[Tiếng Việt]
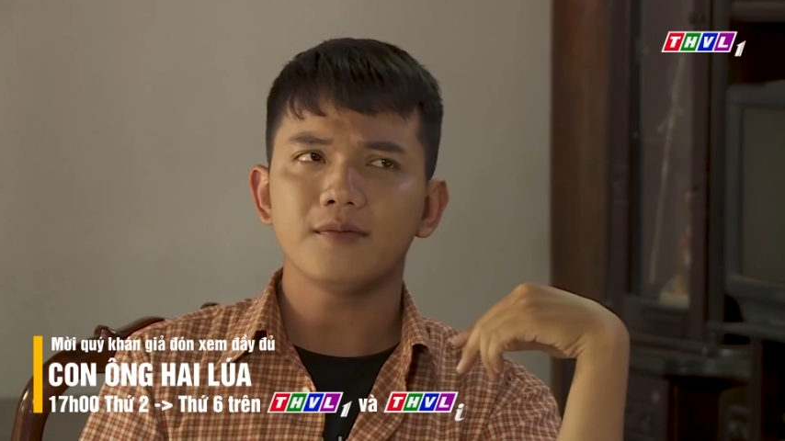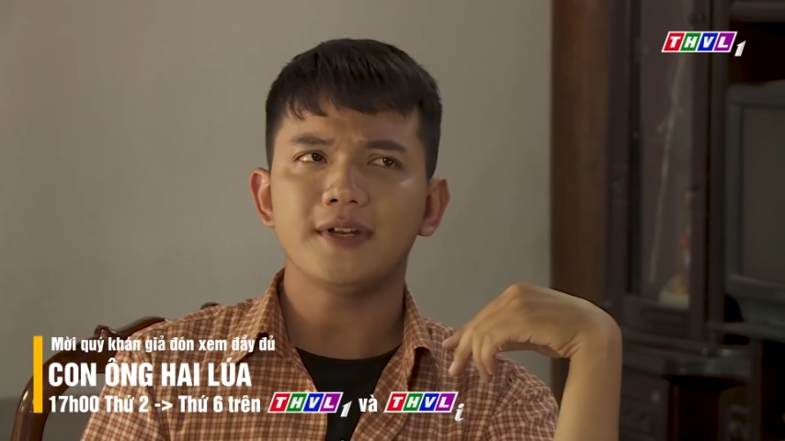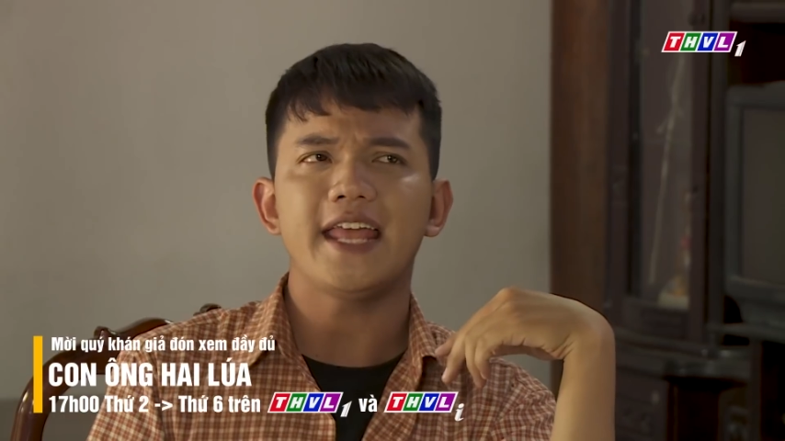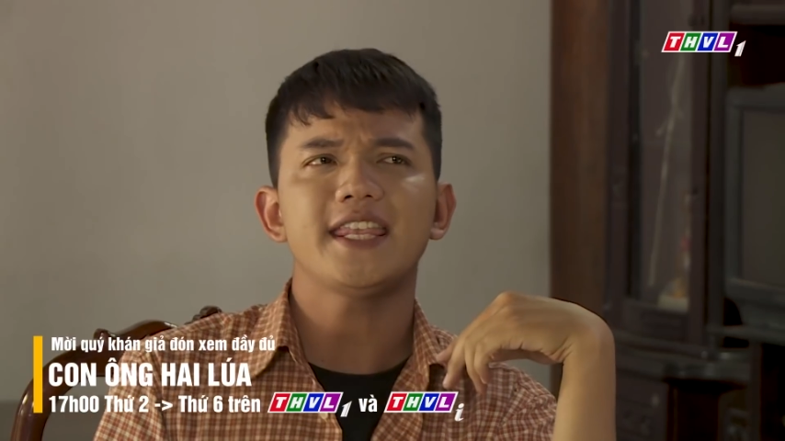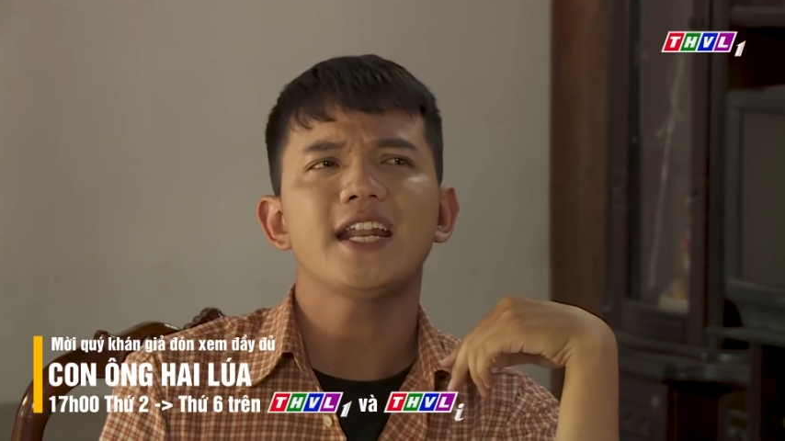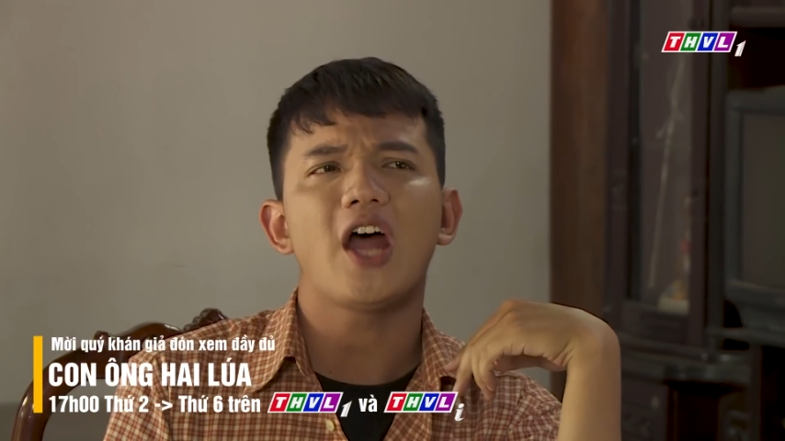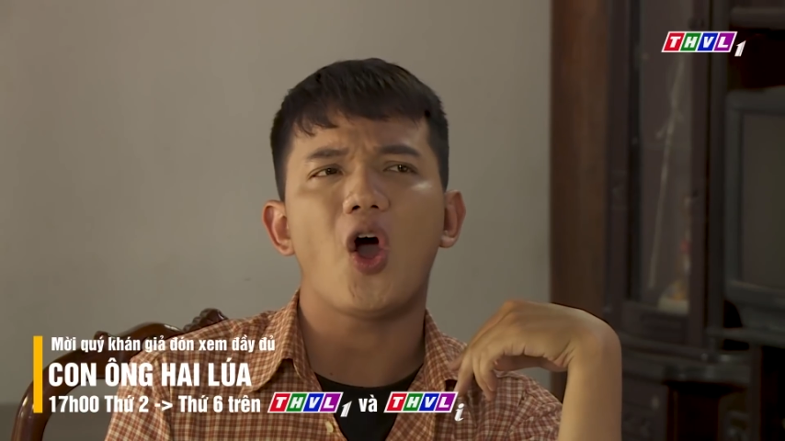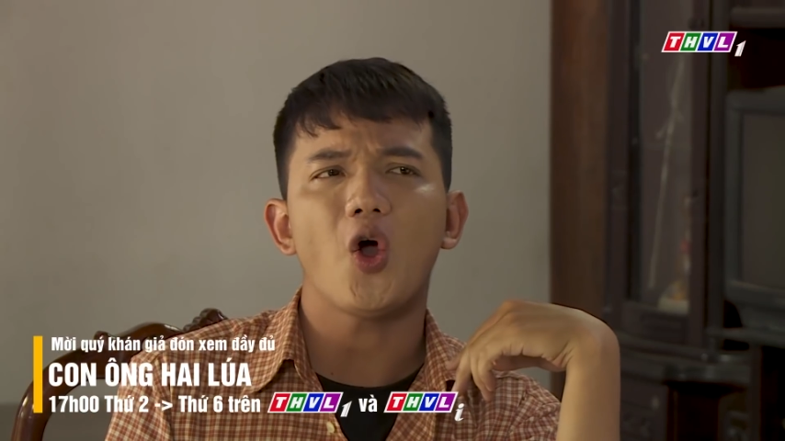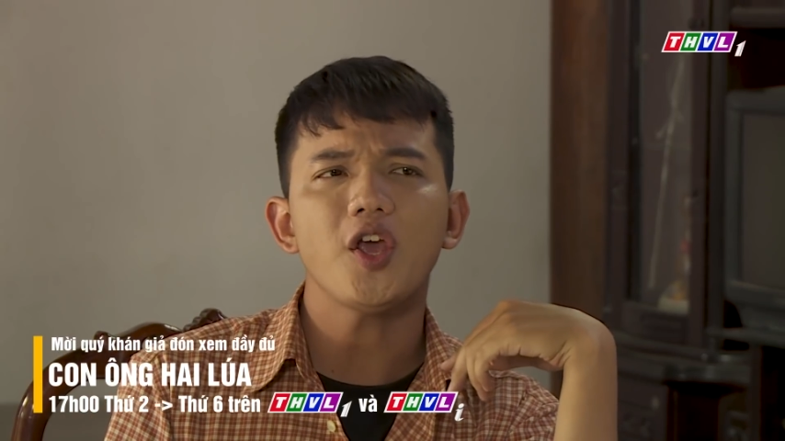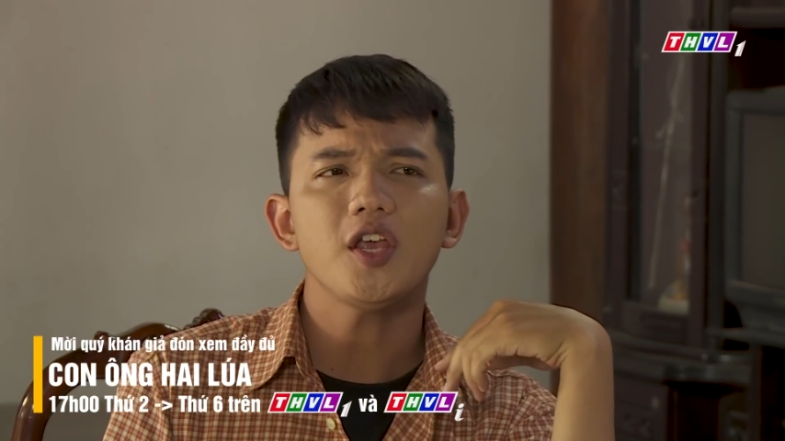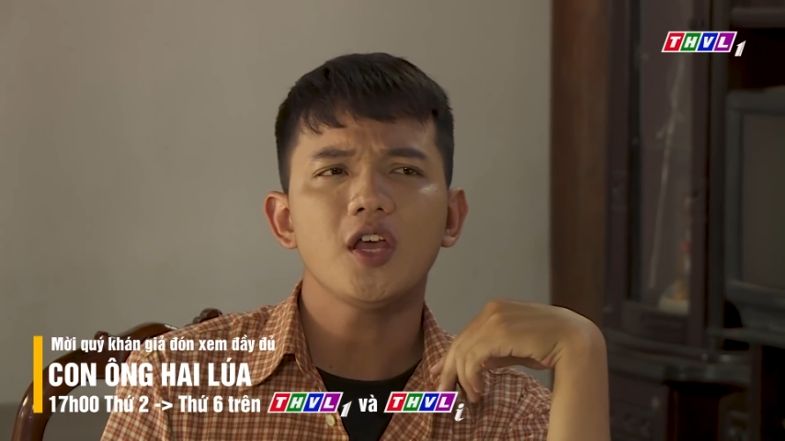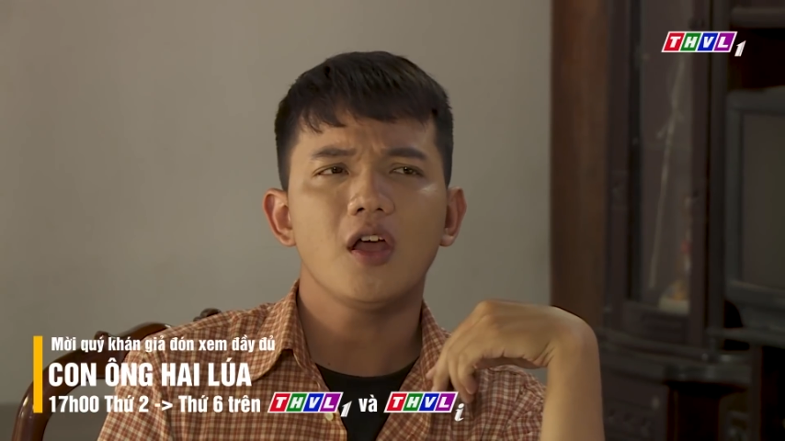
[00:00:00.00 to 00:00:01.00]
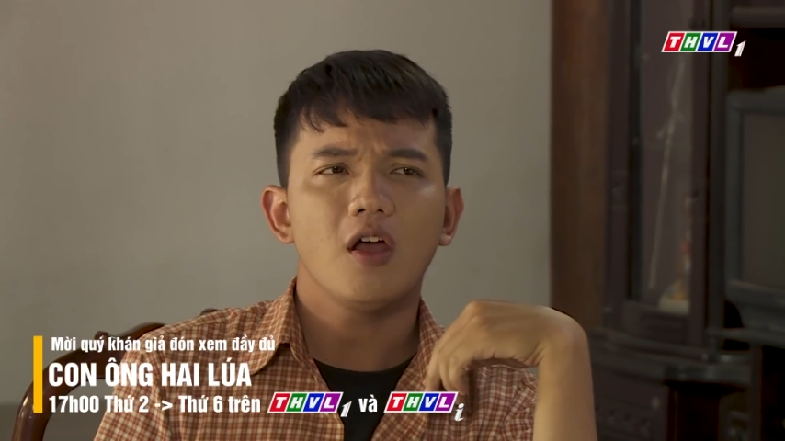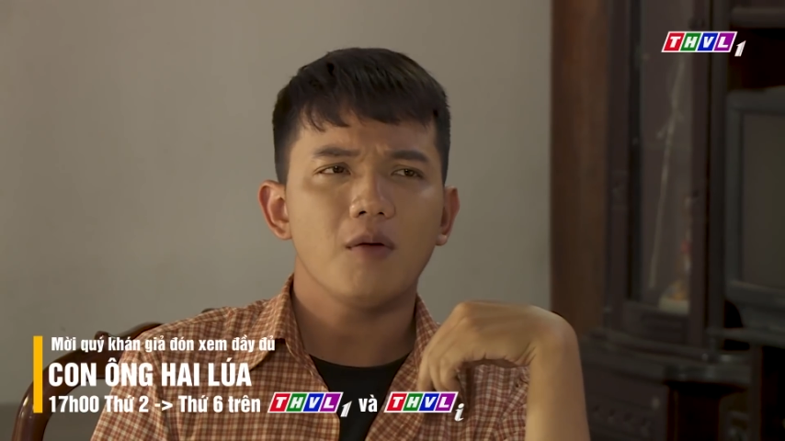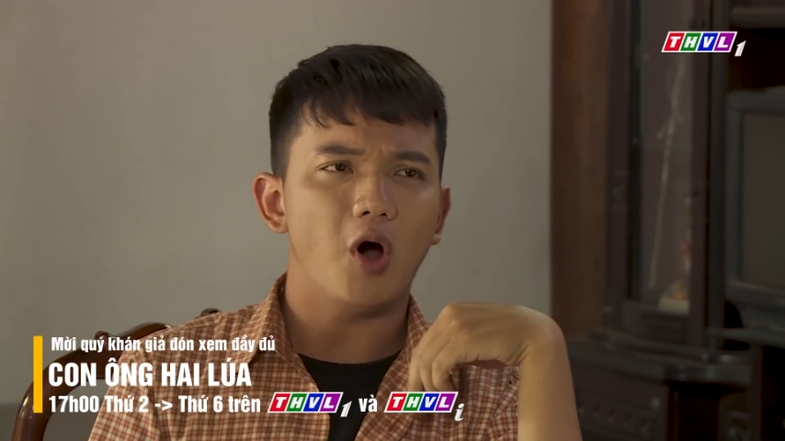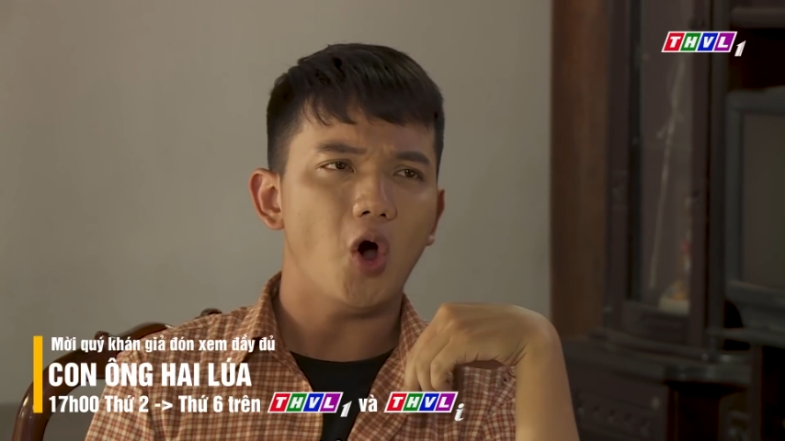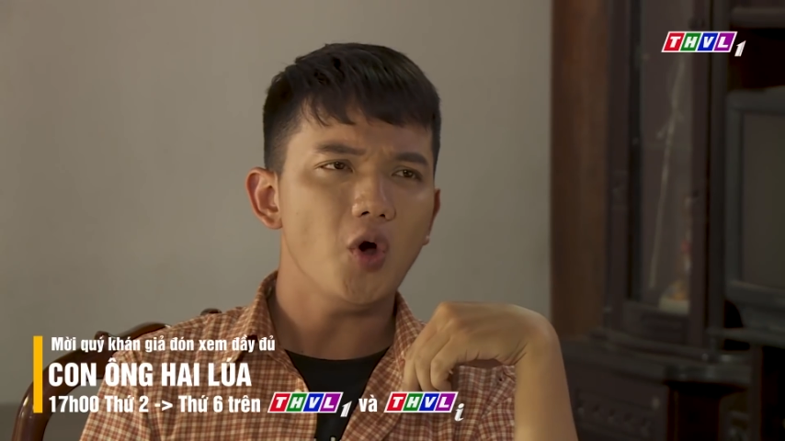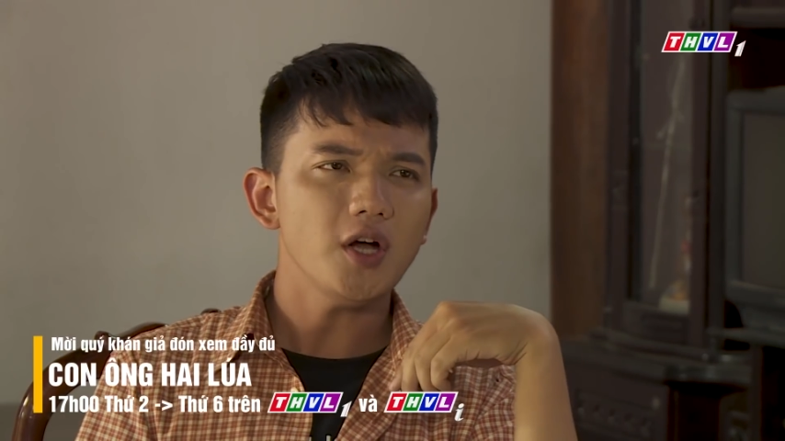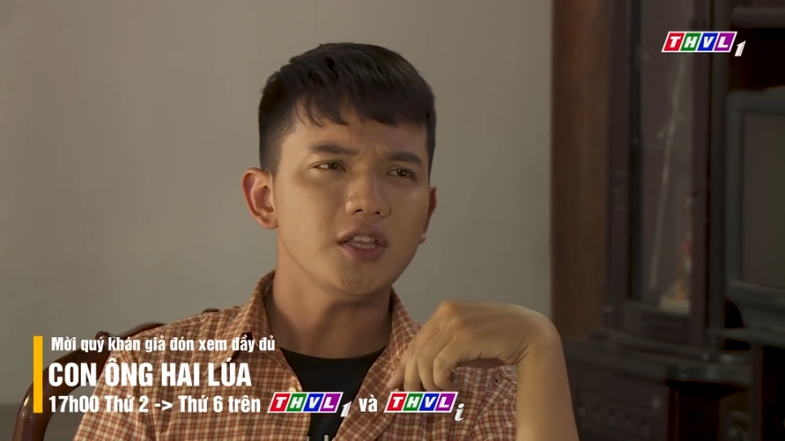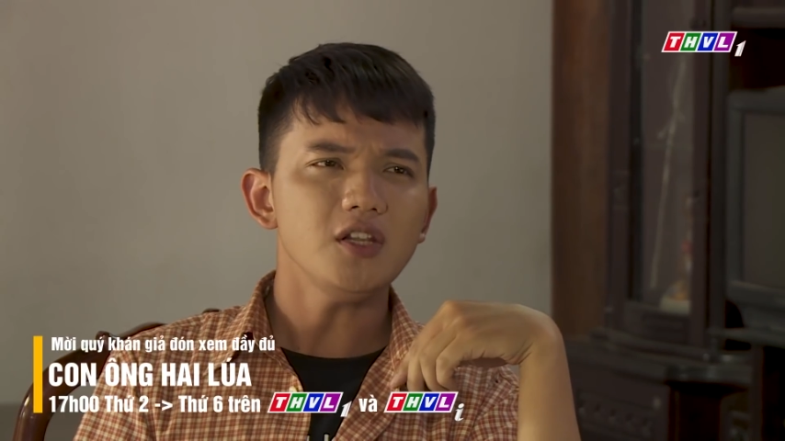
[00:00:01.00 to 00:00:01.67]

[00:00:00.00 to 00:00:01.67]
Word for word: Nè cha nội, bộ